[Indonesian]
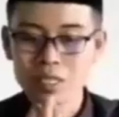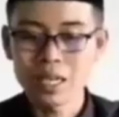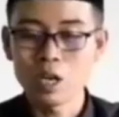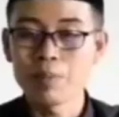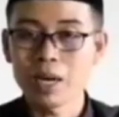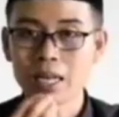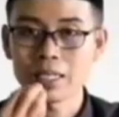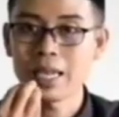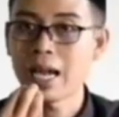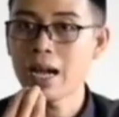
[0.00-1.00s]
selalu
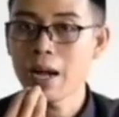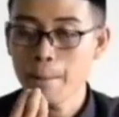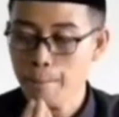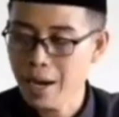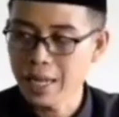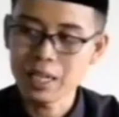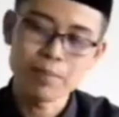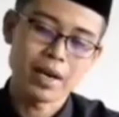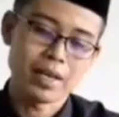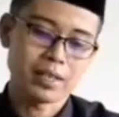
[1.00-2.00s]
berkata yang
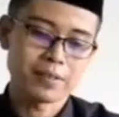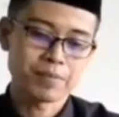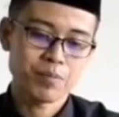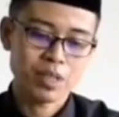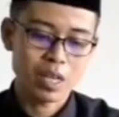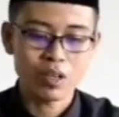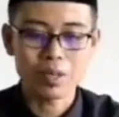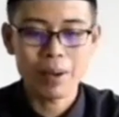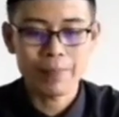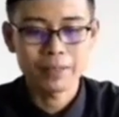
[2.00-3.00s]
baik-baik
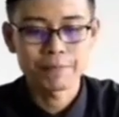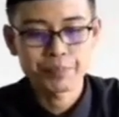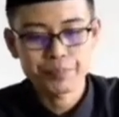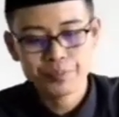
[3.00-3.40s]
ikuti Bapak